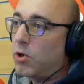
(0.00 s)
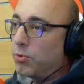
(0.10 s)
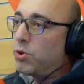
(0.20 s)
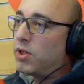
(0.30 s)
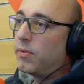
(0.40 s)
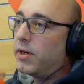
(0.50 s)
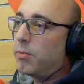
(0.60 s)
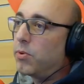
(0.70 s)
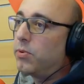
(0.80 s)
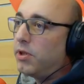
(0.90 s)
Comme tu dis, il y a
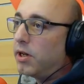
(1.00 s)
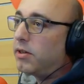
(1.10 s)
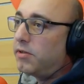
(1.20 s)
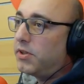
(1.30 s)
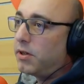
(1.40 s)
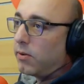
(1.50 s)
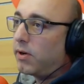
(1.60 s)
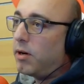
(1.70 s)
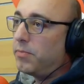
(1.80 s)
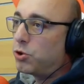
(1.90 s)
beaucoup de négativité dans le rap.